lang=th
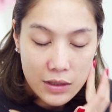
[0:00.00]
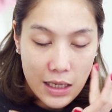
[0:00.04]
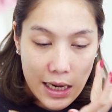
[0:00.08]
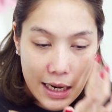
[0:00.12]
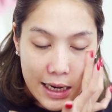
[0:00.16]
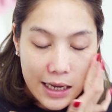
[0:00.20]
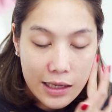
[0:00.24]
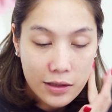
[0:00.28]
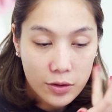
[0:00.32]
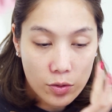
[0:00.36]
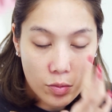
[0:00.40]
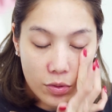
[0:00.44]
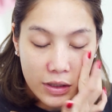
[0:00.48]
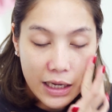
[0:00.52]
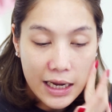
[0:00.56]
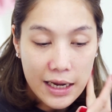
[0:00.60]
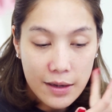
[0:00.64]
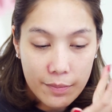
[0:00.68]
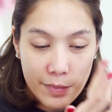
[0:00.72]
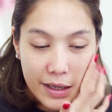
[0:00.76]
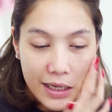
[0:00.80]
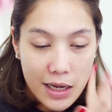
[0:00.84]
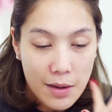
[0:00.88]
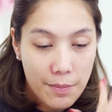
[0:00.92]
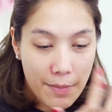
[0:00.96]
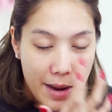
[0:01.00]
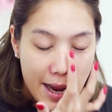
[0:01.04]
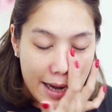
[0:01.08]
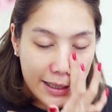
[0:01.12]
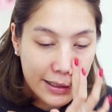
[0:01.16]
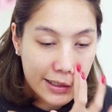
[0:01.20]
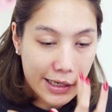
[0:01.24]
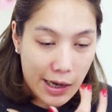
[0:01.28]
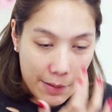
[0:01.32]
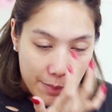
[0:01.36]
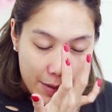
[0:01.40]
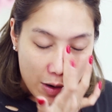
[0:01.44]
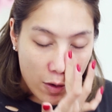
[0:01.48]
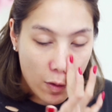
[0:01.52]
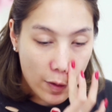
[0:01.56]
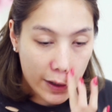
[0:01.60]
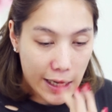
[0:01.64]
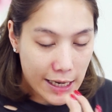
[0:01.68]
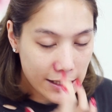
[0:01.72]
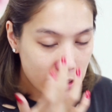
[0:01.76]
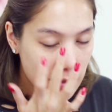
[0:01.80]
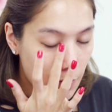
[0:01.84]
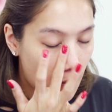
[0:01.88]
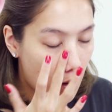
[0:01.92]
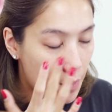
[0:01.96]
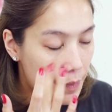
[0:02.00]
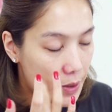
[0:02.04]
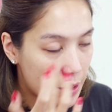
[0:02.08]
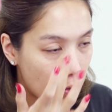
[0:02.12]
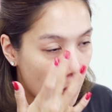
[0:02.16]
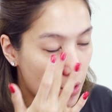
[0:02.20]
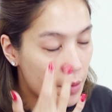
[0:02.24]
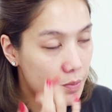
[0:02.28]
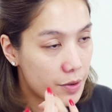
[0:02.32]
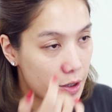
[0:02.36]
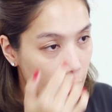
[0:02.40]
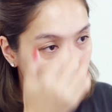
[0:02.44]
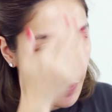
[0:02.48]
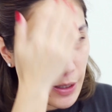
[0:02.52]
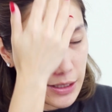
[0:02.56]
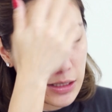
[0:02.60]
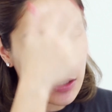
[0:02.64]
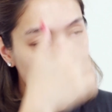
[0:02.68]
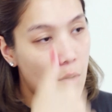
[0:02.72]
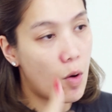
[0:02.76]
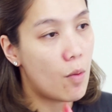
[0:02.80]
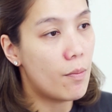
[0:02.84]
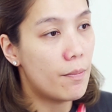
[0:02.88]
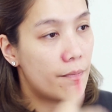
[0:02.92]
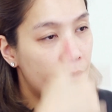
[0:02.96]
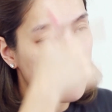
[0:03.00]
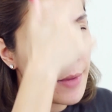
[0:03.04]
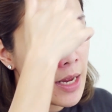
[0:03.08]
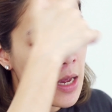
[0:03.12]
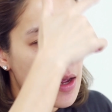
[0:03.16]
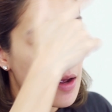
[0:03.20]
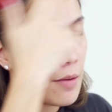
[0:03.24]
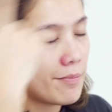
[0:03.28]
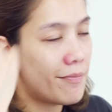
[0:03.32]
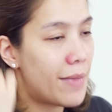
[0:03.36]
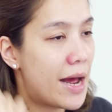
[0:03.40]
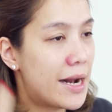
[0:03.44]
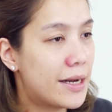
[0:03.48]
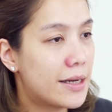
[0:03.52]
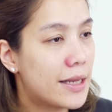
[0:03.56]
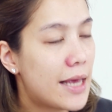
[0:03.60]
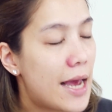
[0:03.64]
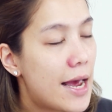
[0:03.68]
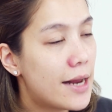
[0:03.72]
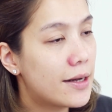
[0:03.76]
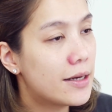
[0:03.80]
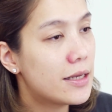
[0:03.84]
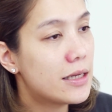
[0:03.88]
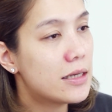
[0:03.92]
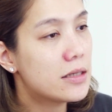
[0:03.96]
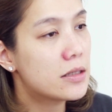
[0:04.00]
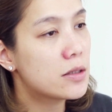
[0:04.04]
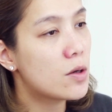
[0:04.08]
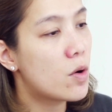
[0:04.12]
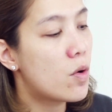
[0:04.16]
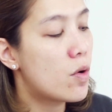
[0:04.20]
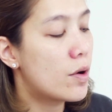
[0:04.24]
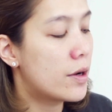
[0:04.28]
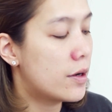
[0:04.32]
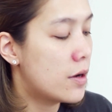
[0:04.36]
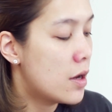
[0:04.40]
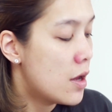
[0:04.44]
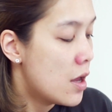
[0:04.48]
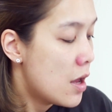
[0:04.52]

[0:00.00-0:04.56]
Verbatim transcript: ถ้าตรงไหนไม่ได้มันอย่างบางคนอาจจะบอกเป็นคนผิวผสม มันแค่ทีโซน